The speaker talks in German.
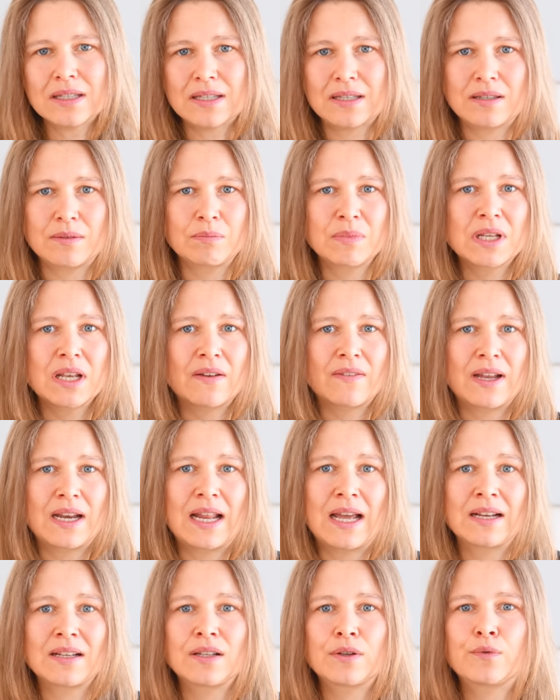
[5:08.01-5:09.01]
Ich
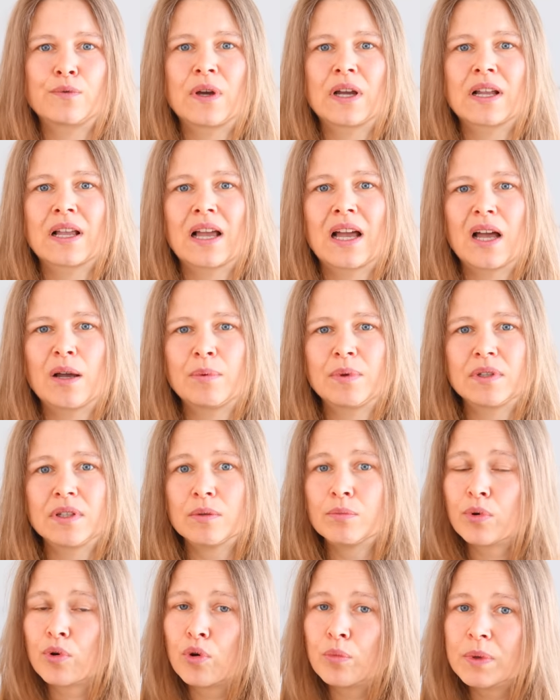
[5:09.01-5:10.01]
mittlerweile angefangen habe,
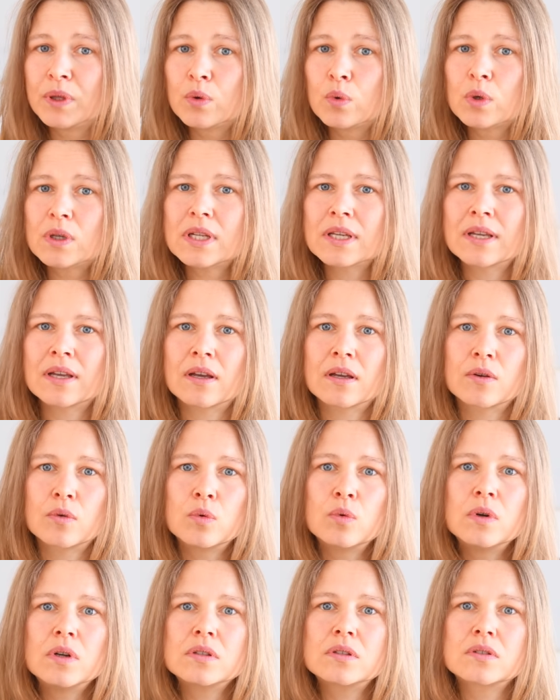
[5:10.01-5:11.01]
eine
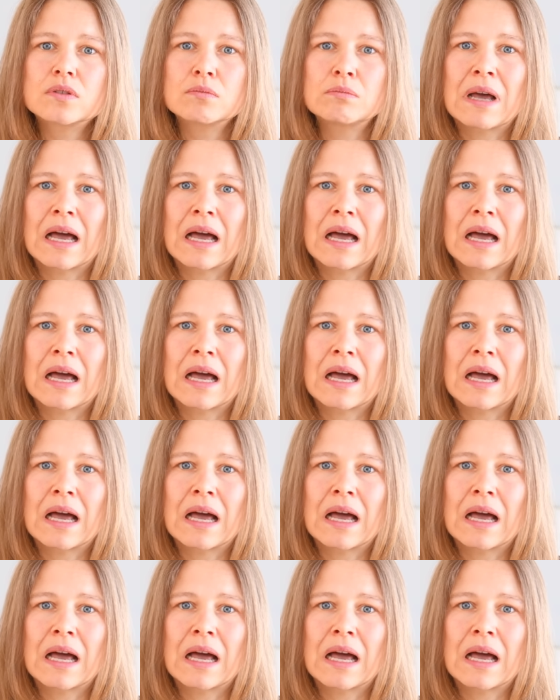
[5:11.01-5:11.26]
Probiotikakur zu